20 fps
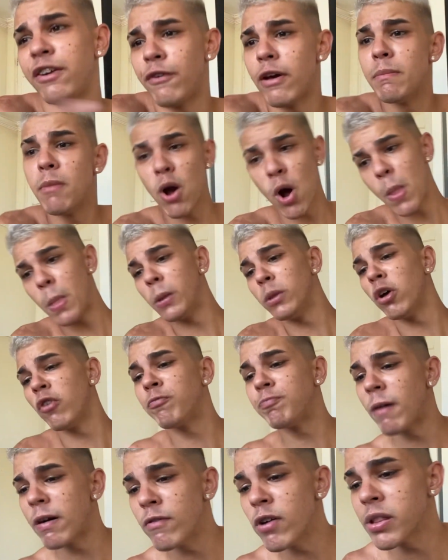meu ano novo
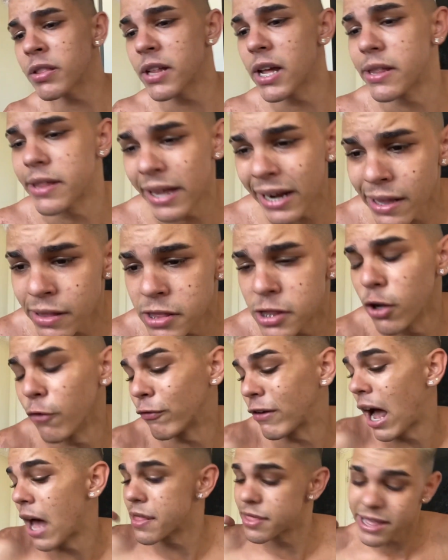pra vocês. Era assim, eu
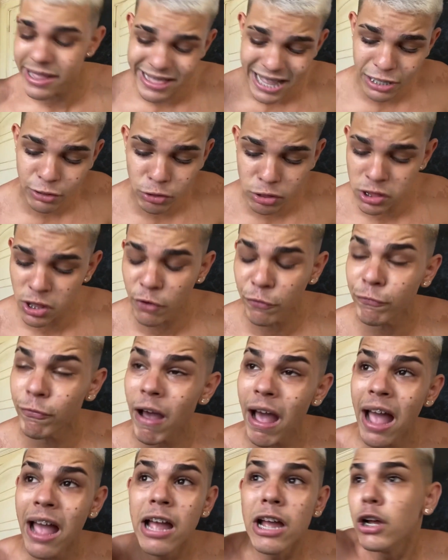ficava sentado no
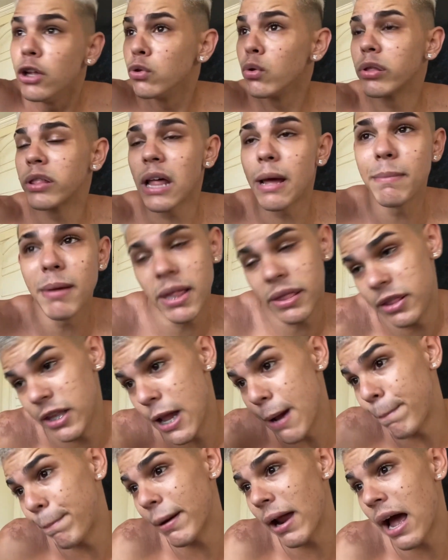sofá, não sabia se
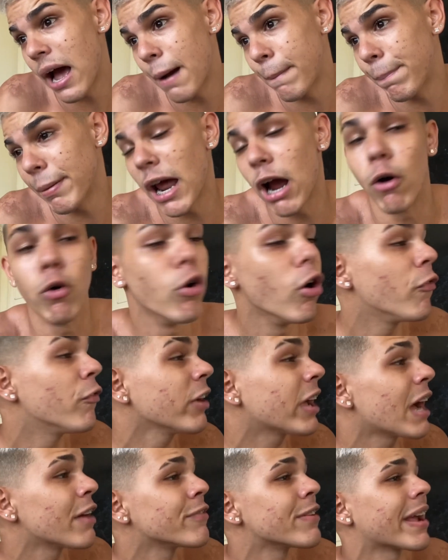ia pra, pra rua ou
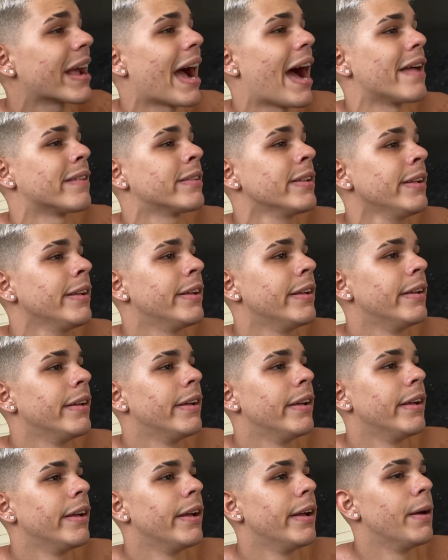ficava em casa.
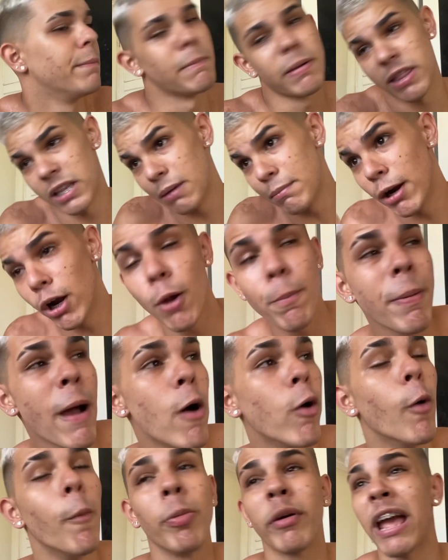Mas era melhor ir pra
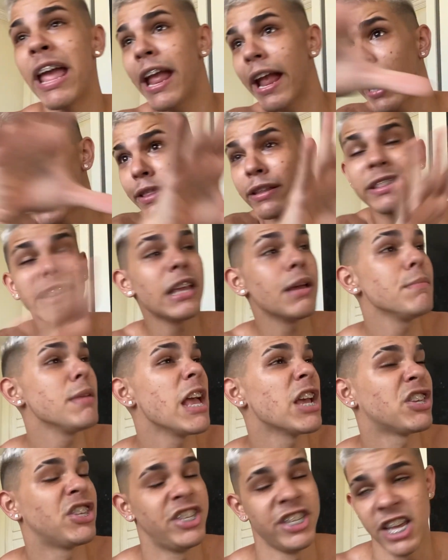rua, porque em casa tinha
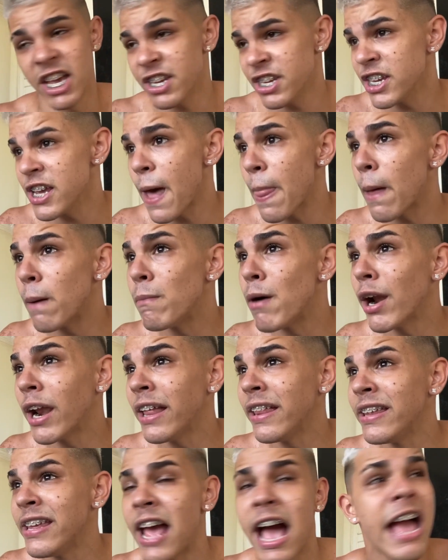minhas tias e a
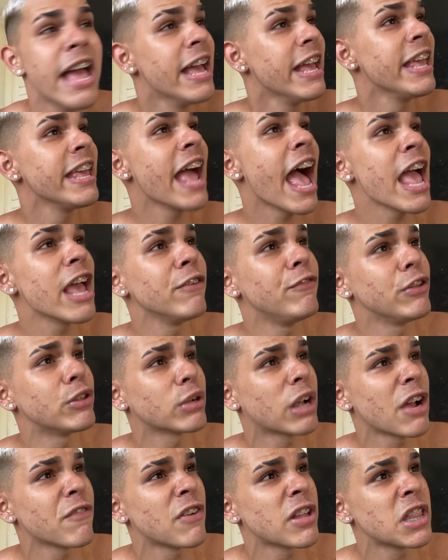namoradinha. E aí, Vitor,
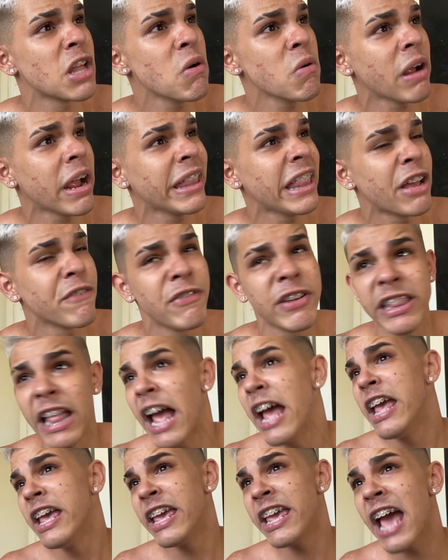quer fazer o que da vida?
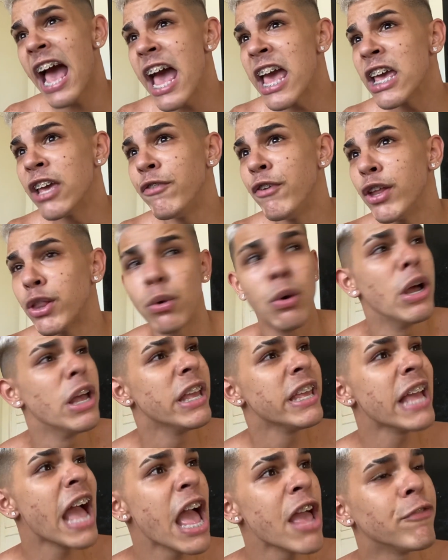E aí, Vitor?
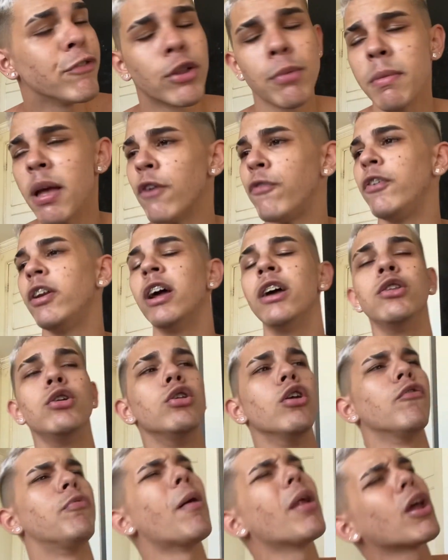E aí, Vitor, minha filha, ano
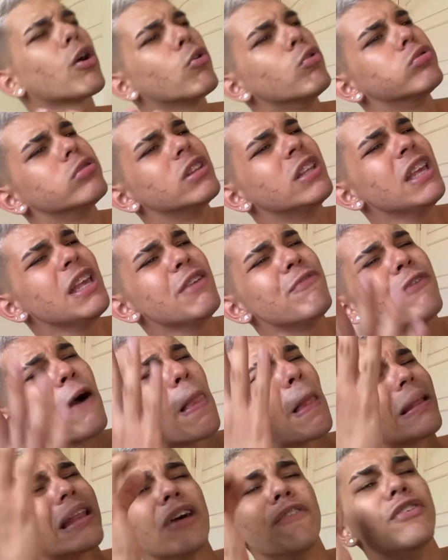novo, bora curtir e
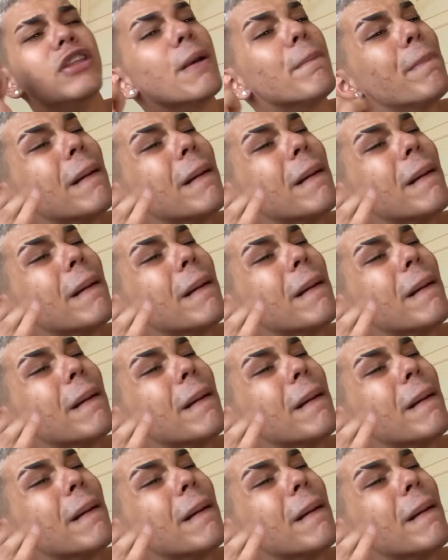falar da vida pra